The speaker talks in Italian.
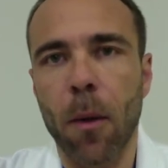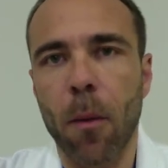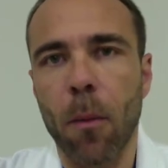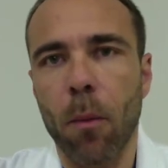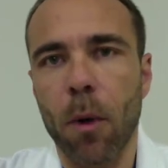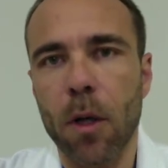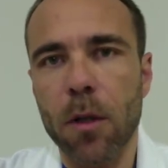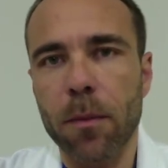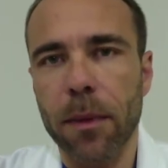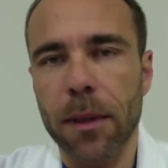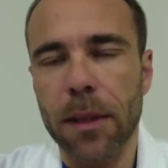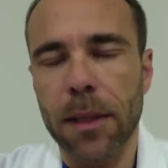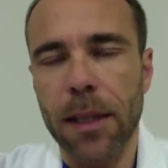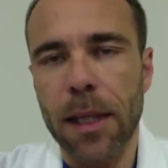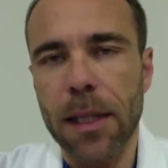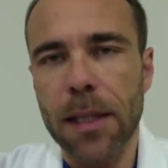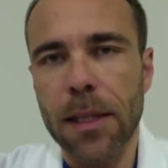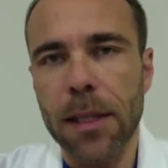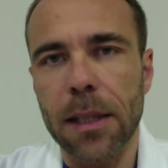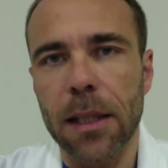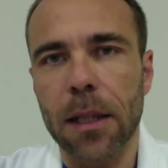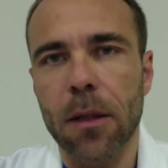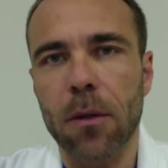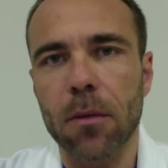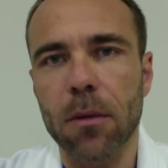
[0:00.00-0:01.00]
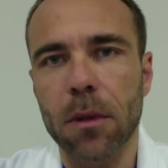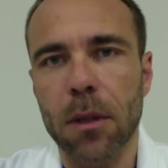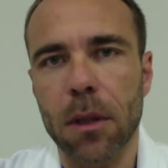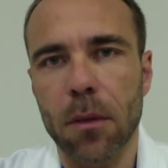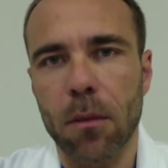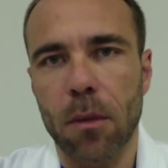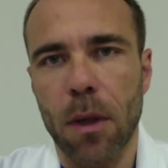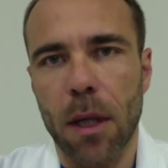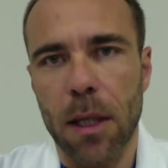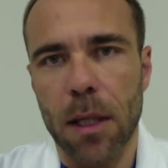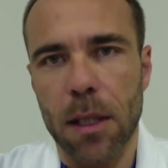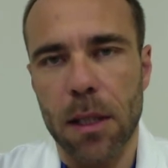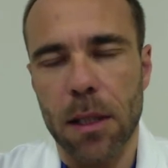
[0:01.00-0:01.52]
Può aspettarsi di
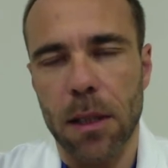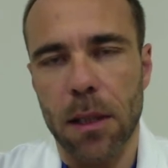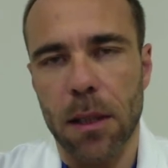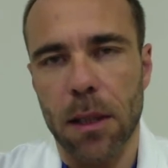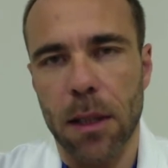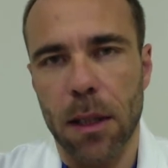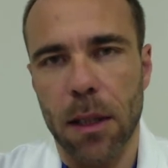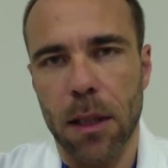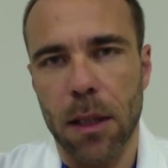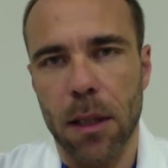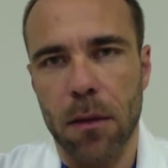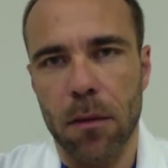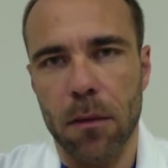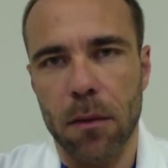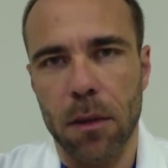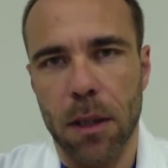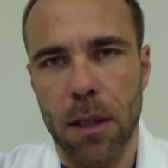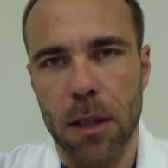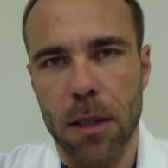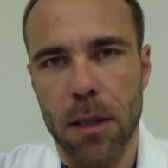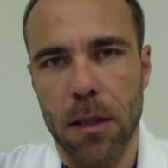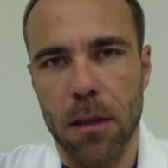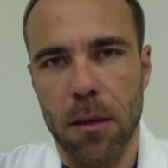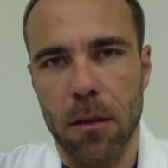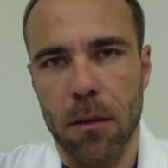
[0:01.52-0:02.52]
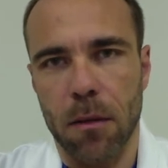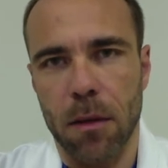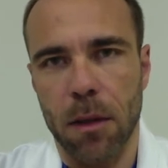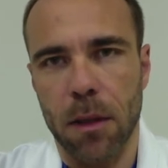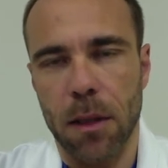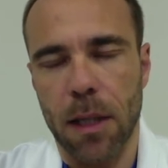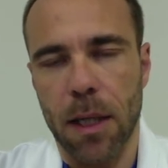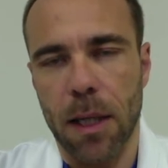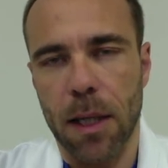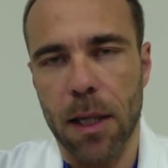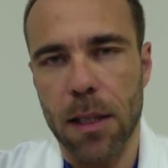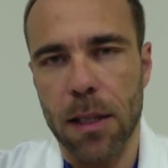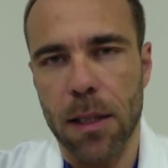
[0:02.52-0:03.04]
continuare a sentire le contrazioni,
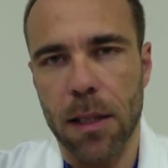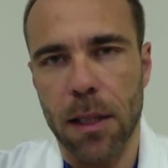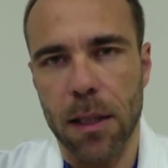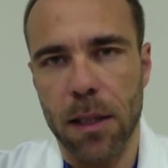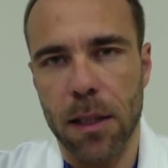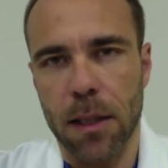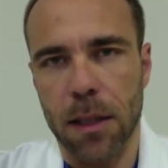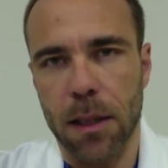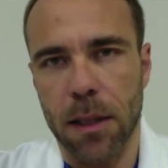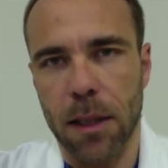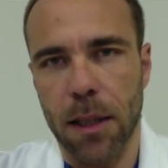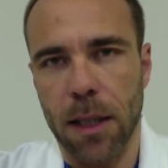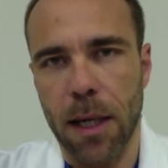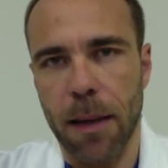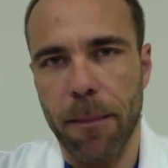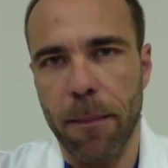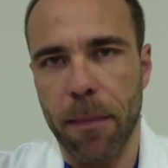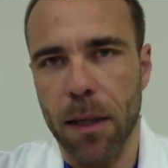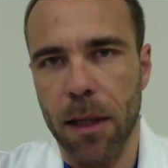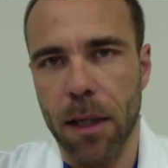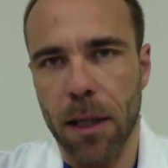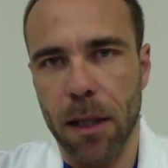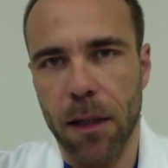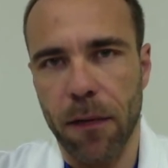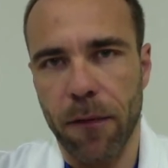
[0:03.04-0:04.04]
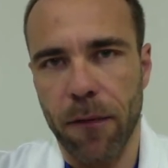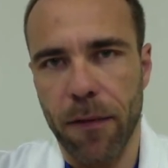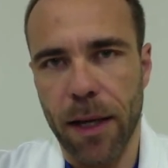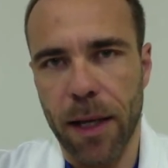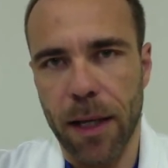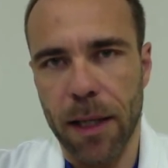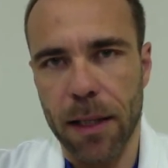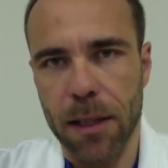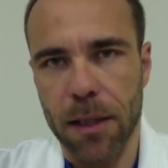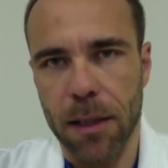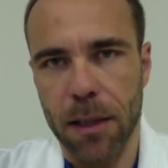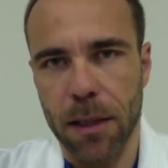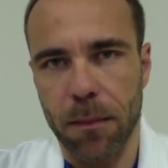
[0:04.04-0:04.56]
anche se le sentirà in maniera
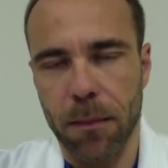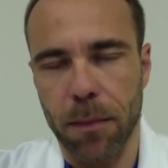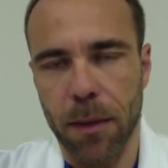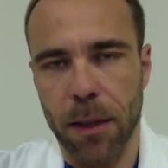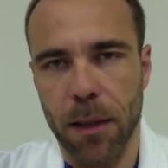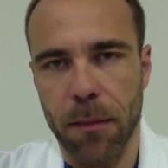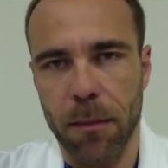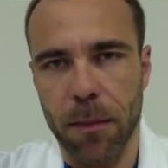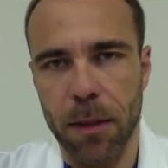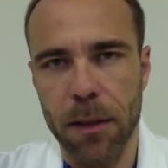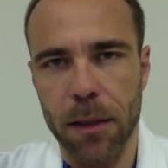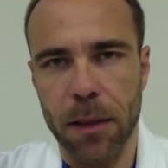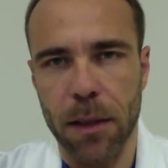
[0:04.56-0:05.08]
diversa da prima,